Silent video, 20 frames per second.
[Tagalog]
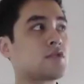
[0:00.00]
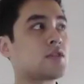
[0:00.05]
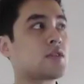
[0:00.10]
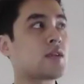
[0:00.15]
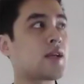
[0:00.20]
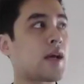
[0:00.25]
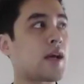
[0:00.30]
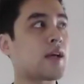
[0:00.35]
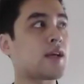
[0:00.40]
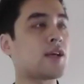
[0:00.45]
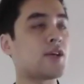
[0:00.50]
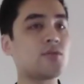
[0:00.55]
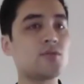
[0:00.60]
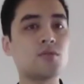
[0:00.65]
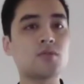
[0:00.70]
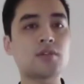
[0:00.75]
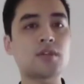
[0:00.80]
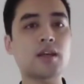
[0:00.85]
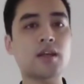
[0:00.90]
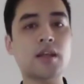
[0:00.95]
gaya
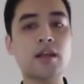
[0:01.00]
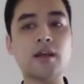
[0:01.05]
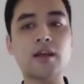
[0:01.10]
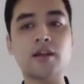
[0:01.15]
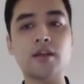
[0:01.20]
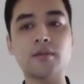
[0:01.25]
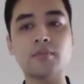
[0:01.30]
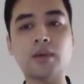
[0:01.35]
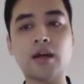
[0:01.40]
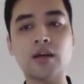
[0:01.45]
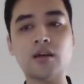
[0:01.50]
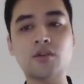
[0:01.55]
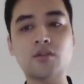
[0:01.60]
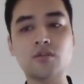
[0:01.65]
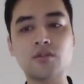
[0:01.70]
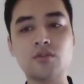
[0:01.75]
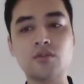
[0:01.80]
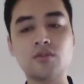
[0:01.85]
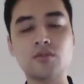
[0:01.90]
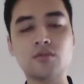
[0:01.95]
nung nangyari bago
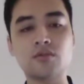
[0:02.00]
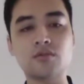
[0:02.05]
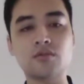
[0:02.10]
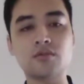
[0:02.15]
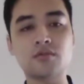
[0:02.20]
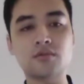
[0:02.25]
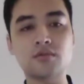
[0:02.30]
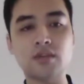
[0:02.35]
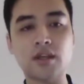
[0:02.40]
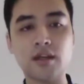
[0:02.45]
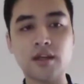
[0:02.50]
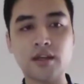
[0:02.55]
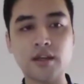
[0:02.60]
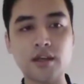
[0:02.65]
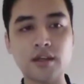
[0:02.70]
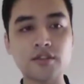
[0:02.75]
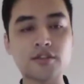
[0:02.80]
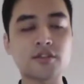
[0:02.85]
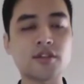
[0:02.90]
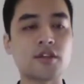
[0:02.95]
nung
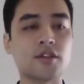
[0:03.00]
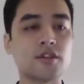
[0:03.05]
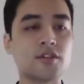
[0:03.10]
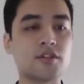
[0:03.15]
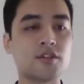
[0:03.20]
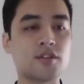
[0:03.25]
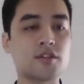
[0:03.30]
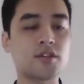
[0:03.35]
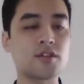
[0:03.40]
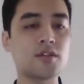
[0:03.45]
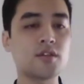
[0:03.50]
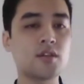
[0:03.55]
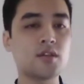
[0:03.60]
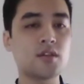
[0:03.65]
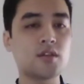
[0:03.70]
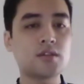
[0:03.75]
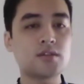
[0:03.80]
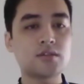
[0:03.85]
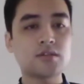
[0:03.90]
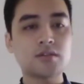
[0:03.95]
nakaraang surge,
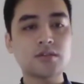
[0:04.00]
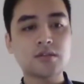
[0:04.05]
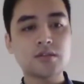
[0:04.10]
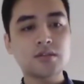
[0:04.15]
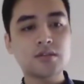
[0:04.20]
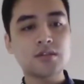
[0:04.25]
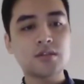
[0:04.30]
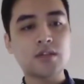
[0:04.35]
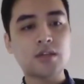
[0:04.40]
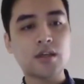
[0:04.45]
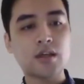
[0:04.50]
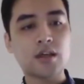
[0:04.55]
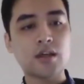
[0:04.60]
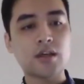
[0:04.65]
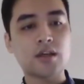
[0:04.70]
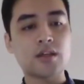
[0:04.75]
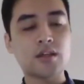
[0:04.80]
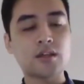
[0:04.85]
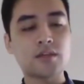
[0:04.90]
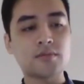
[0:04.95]

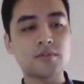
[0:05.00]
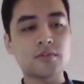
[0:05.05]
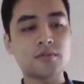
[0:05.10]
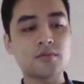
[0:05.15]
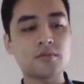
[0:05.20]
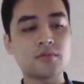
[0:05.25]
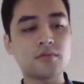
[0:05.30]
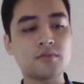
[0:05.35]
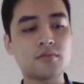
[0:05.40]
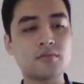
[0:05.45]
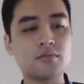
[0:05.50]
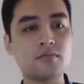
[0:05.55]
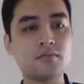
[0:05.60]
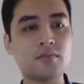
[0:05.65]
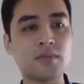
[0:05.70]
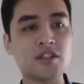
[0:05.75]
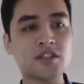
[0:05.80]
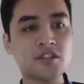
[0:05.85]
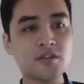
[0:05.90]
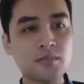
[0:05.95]
uh,
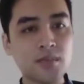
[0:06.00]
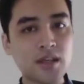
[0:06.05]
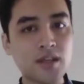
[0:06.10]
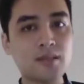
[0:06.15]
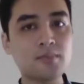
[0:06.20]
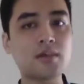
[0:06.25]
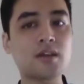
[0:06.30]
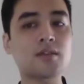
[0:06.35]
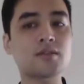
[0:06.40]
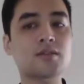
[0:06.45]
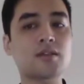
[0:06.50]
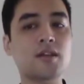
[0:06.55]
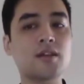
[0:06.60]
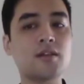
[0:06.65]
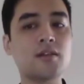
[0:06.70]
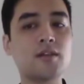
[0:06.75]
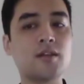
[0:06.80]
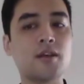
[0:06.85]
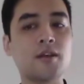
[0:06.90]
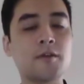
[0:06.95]
mas malamang sa
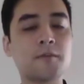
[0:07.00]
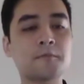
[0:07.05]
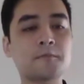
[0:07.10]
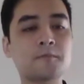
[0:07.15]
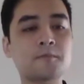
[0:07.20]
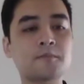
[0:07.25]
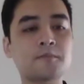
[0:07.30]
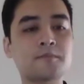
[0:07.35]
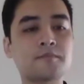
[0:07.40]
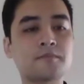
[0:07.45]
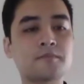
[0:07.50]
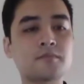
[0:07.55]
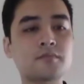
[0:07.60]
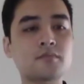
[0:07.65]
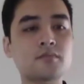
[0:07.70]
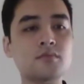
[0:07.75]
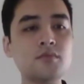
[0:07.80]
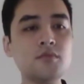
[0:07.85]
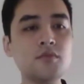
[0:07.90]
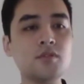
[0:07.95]
hindi
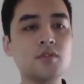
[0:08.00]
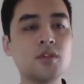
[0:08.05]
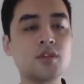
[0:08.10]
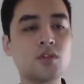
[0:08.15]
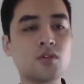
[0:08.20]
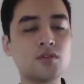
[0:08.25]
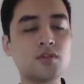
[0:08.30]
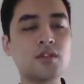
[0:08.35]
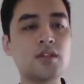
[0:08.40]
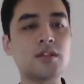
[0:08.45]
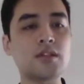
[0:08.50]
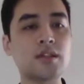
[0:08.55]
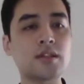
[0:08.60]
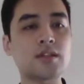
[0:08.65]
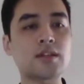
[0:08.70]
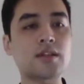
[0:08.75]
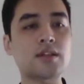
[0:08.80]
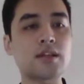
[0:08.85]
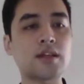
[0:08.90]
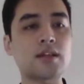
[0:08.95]
at kung
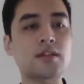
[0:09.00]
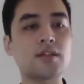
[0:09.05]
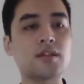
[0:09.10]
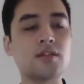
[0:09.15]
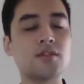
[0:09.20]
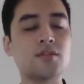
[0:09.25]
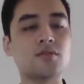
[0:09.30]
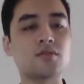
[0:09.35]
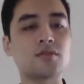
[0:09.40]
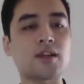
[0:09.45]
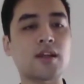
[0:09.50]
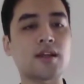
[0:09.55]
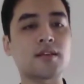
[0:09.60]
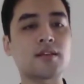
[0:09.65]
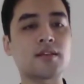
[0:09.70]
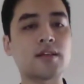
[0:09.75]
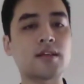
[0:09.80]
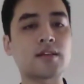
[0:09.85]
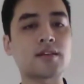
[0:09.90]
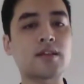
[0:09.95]
titingnan natin yung
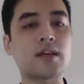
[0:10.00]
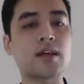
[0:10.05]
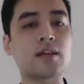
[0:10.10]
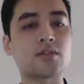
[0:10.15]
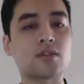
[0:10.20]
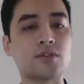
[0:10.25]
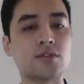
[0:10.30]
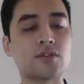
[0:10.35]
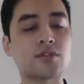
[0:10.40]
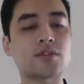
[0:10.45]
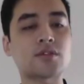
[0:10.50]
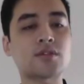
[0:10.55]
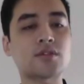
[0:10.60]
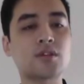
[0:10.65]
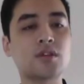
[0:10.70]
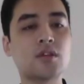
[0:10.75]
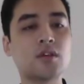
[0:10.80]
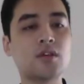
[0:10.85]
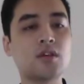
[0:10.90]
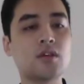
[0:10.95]
trend ng datos,
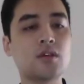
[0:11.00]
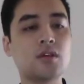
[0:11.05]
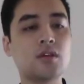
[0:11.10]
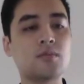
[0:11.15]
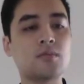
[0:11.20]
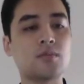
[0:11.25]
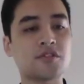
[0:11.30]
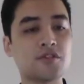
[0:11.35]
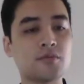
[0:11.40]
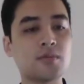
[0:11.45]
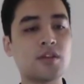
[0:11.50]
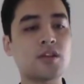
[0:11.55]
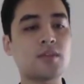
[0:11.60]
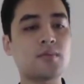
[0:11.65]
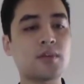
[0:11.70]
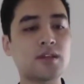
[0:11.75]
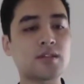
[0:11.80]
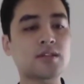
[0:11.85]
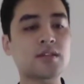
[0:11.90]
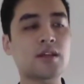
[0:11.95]
mas
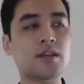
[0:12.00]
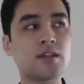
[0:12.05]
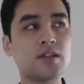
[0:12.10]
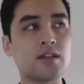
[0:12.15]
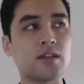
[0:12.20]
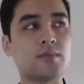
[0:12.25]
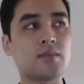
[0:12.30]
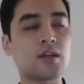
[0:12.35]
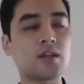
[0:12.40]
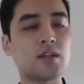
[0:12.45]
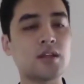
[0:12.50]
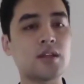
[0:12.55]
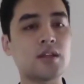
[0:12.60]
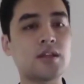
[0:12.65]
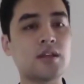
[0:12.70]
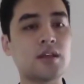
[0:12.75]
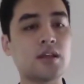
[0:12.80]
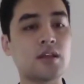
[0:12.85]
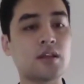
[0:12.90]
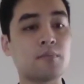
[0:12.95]
malamang sa hindi,
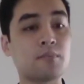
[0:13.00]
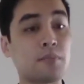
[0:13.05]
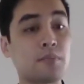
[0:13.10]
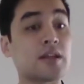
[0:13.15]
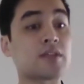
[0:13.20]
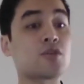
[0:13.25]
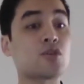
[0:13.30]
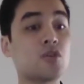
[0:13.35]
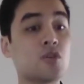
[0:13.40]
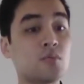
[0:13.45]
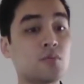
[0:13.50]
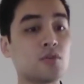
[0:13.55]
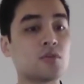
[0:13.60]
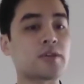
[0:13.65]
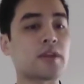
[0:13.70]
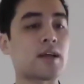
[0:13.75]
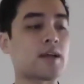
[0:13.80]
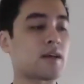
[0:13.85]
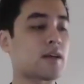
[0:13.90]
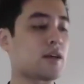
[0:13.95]
magiging plateau po
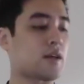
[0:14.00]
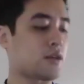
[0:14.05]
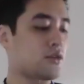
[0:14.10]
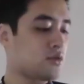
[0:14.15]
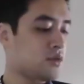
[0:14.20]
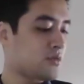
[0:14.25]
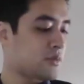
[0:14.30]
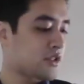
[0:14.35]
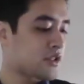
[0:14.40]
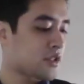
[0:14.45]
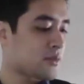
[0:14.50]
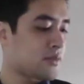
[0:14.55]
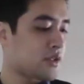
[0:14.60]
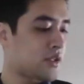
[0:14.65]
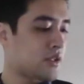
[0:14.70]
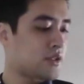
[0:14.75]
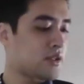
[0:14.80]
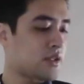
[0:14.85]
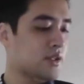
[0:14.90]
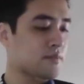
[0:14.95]
talaga. Anong ibig
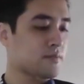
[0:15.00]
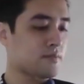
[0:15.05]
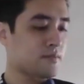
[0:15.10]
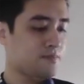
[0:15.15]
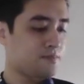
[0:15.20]
sabihin yan?